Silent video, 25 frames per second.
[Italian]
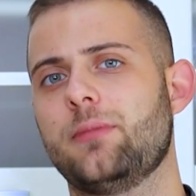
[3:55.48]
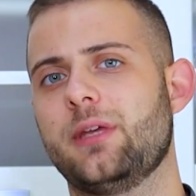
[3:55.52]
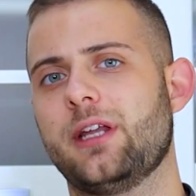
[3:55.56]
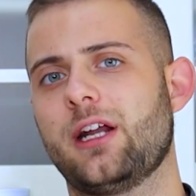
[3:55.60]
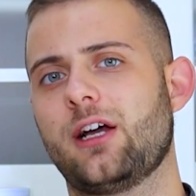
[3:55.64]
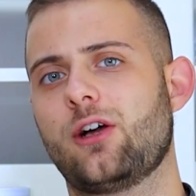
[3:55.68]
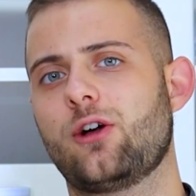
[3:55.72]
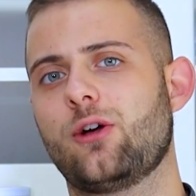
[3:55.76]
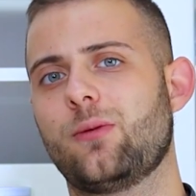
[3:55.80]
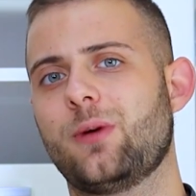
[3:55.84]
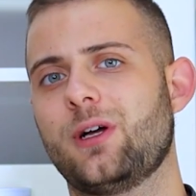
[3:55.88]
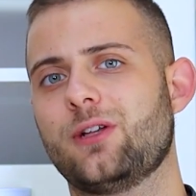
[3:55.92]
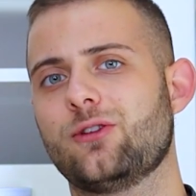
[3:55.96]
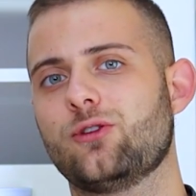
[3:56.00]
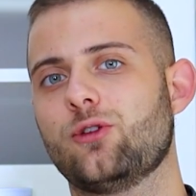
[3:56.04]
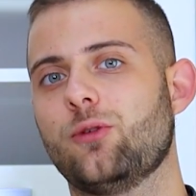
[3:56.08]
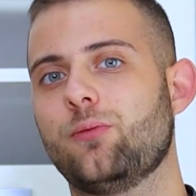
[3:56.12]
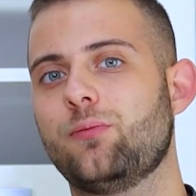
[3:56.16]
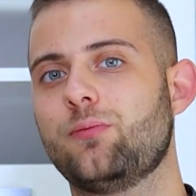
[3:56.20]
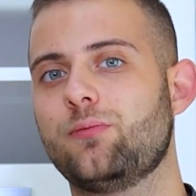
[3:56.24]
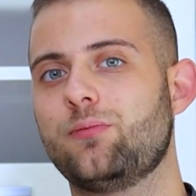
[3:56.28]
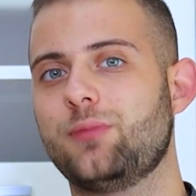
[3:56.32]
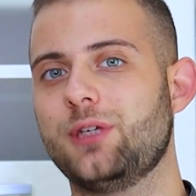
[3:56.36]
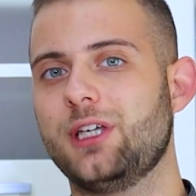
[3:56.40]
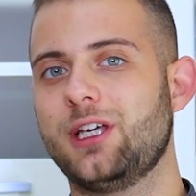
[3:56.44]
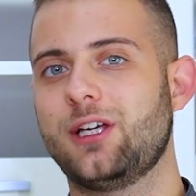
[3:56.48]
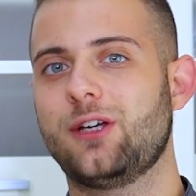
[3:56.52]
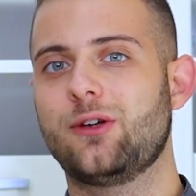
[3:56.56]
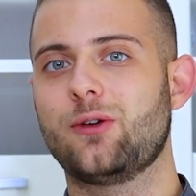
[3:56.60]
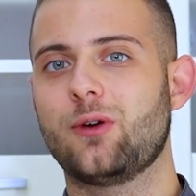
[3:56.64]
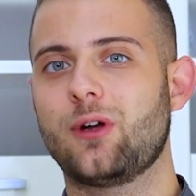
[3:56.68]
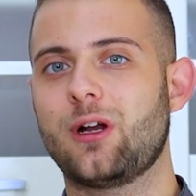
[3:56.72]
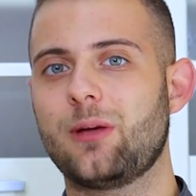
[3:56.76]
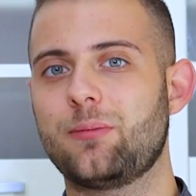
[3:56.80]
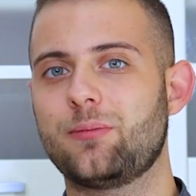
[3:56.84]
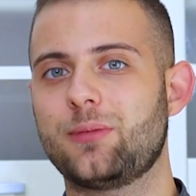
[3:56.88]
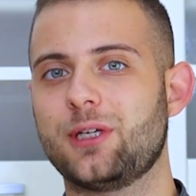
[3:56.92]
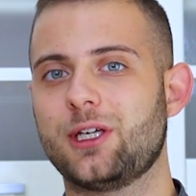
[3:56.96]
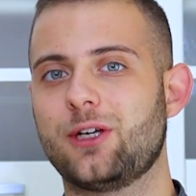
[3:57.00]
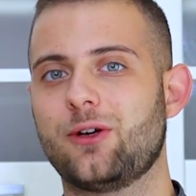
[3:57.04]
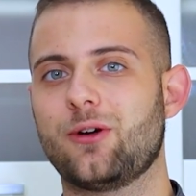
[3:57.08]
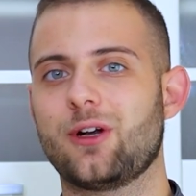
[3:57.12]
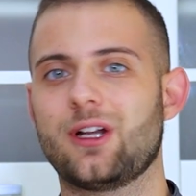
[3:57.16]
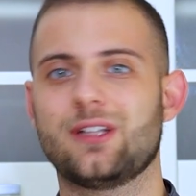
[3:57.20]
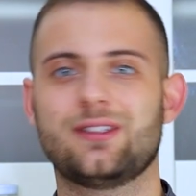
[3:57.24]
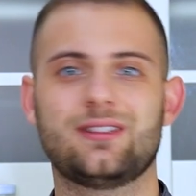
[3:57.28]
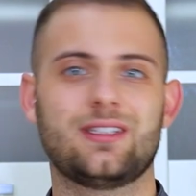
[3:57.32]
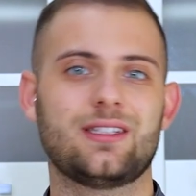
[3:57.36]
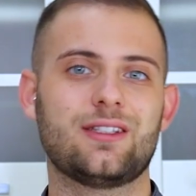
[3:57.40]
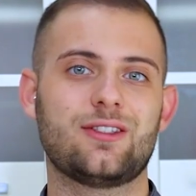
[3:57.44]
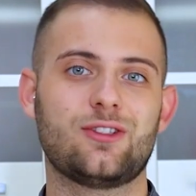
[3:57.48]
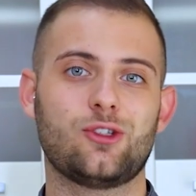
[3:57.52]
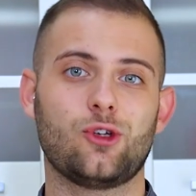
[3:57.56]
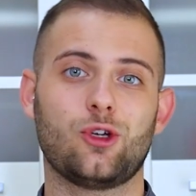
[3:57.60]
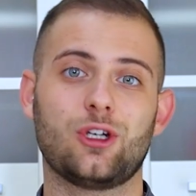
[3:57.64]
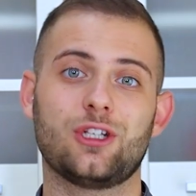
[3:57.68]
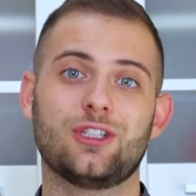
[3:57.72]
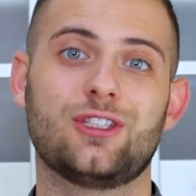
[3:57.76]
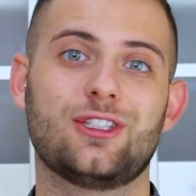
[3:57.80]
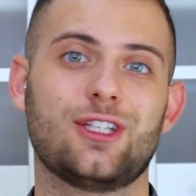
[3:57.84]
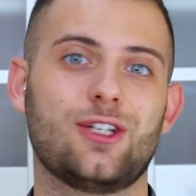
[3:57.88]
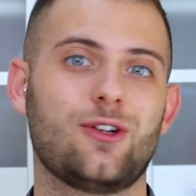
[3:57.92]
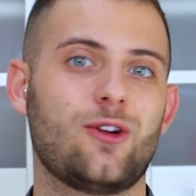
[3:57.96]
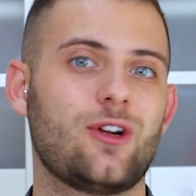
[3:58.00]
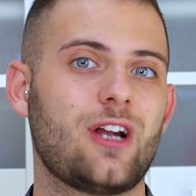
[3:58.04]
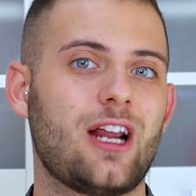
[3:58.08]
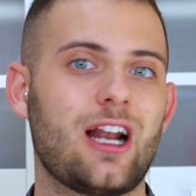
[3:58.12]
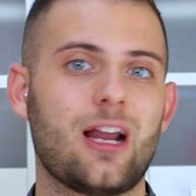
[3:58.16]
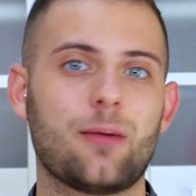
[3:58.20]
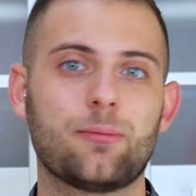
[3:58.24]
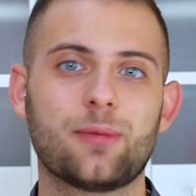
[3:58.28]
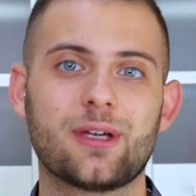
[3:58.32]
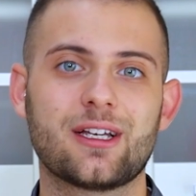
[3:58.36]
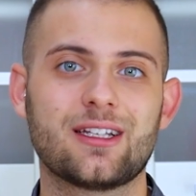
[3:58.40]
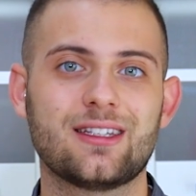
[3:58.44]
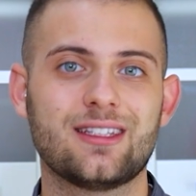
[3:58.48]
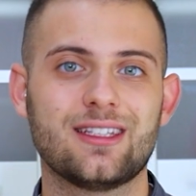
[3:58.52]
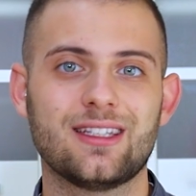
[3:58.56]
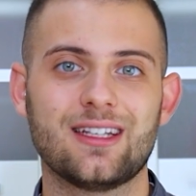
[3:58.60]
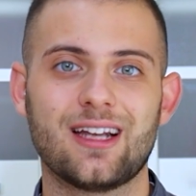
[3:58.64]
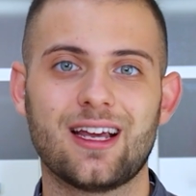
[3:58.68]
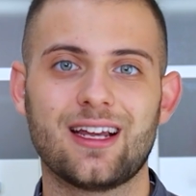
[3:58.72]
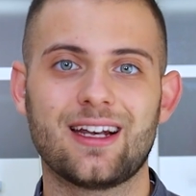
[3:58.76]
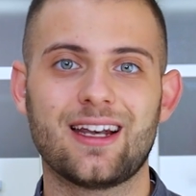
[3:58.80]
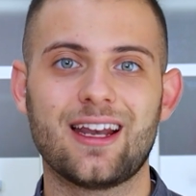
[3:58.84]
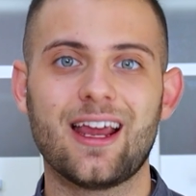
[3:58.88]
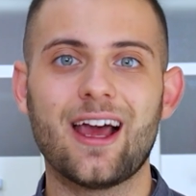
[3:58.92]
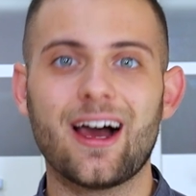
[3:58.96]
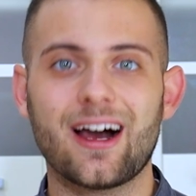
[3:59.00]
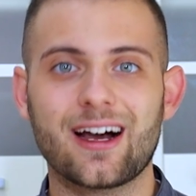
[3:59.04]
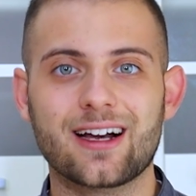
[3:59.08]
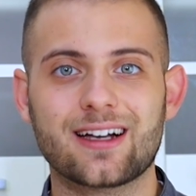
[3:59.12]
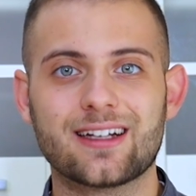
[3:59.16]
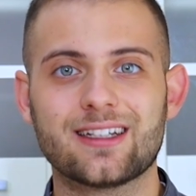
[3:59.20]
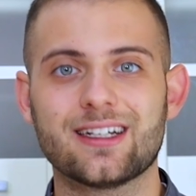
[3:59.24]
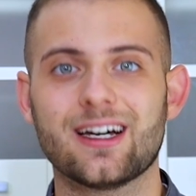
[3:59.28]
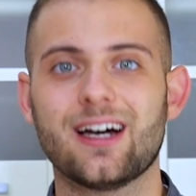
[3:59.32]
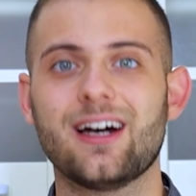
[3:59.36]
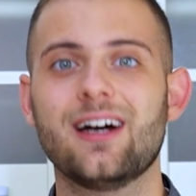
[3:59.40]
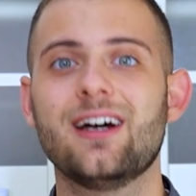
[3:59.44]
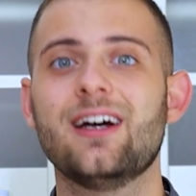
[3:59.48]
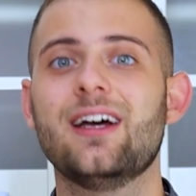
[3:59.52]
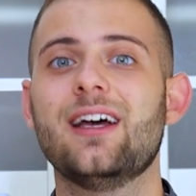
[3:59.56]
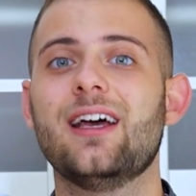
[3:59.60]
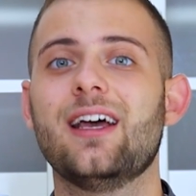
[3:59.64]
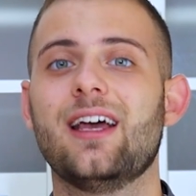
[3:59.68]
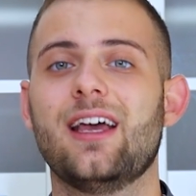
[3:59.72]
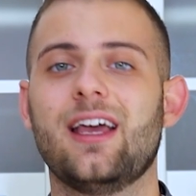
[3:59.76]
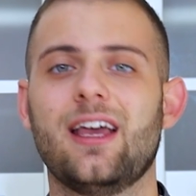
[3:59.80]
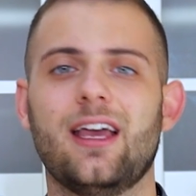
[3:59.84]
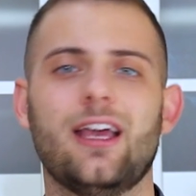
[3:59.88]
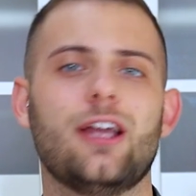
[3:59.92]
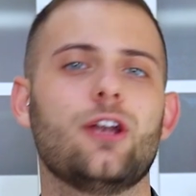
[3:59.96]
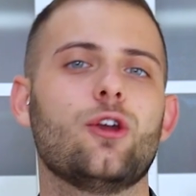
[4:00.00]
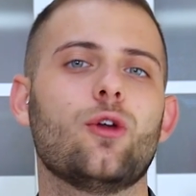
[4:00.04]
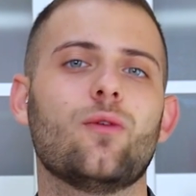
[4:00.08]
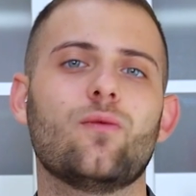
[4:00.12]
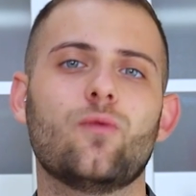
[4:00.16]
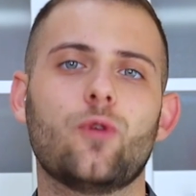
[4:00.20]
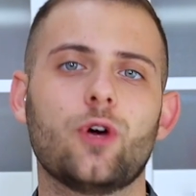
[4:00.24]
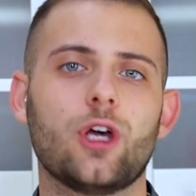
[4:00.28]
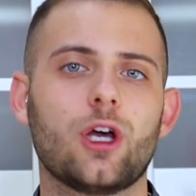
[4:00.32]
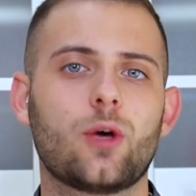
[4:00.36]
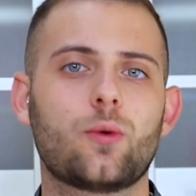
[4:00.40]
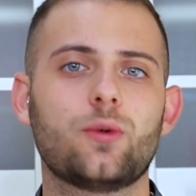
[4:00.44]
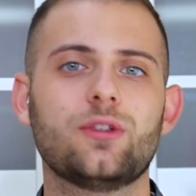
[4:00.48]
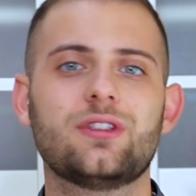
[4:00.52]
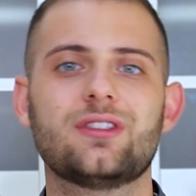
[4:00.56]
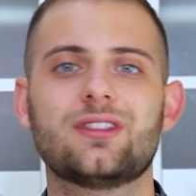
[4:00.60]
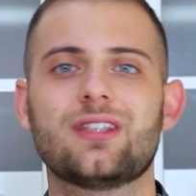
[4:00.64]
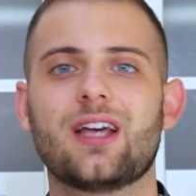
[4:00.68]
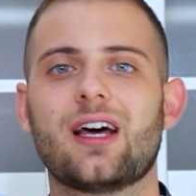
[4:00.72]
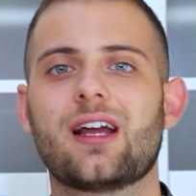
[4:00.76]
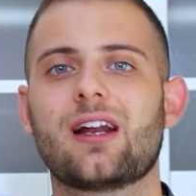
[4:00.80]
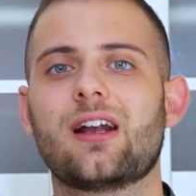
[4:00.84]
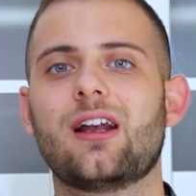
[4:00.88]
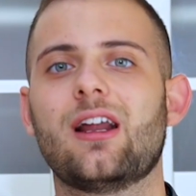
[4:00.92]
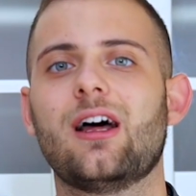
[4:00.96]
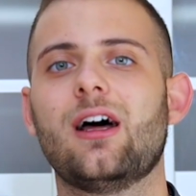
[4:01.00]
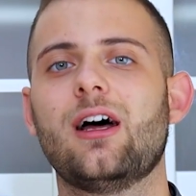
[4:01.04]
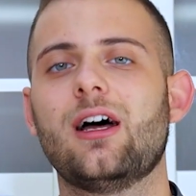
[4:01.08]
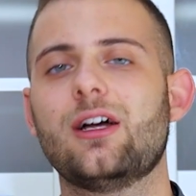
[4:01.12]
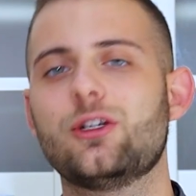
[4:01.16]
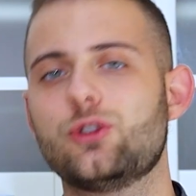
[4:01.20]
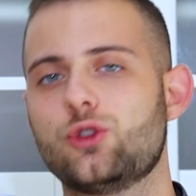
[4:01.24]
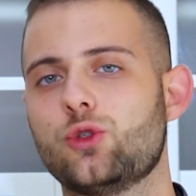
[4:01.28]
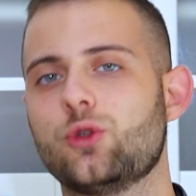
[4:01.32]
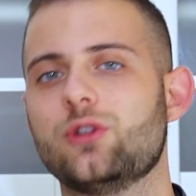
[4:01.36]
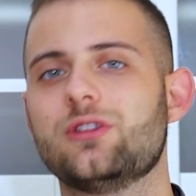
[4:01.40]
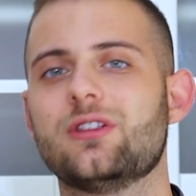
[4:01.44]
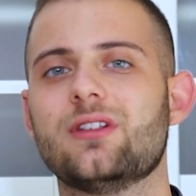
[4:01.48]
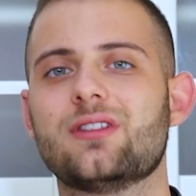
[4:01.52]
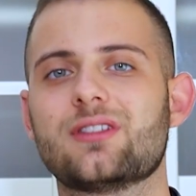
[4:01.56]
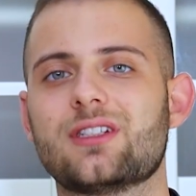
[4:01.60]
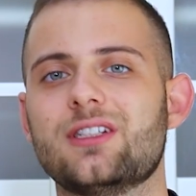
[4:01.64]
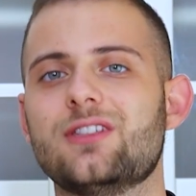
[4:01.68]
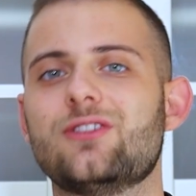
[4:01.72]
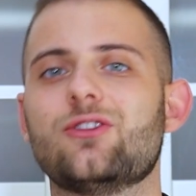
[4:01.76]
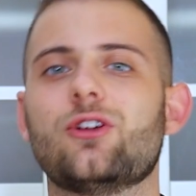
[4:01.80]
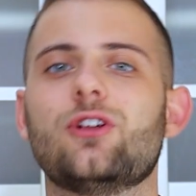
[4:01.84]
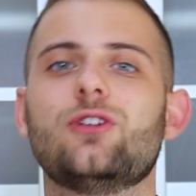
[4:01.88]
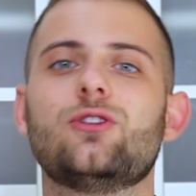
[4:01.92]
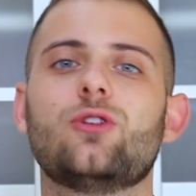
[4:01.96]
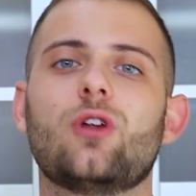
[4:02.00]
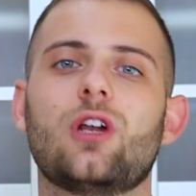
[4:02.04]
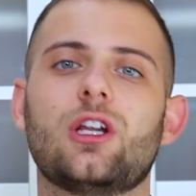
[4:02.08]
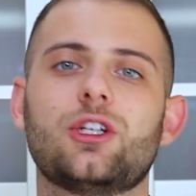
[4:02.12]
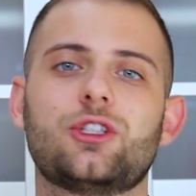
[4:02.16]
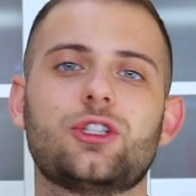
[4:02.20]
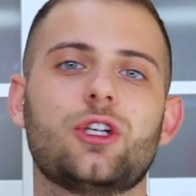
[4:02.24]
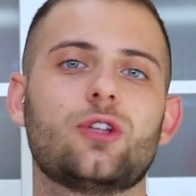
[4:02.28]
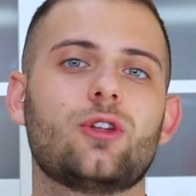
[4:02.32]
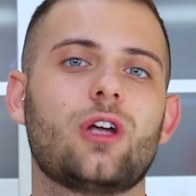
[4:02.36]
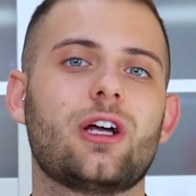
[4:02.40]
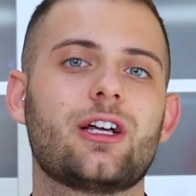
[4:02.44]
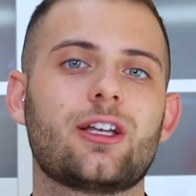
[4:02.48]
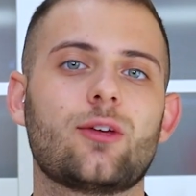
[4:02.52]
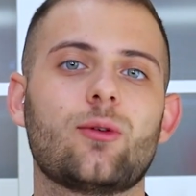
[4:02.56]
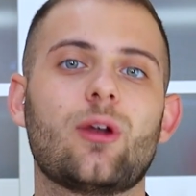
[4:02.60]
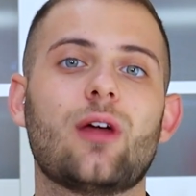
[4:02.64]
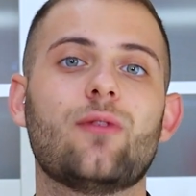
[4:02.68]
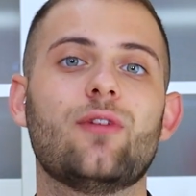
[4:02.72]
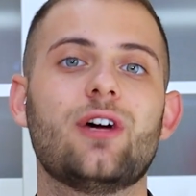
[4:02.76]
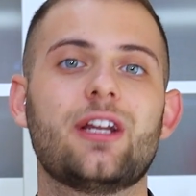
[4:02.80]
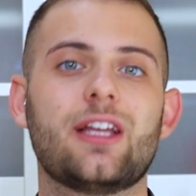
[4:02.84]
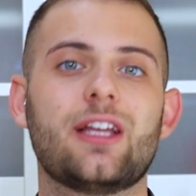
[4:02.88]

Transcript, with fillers: mi raccomando, piccola piccola attenzione, se non è la pectina NH e non vuoi acquistarla, giù in descrizione ti ho lasciato anche una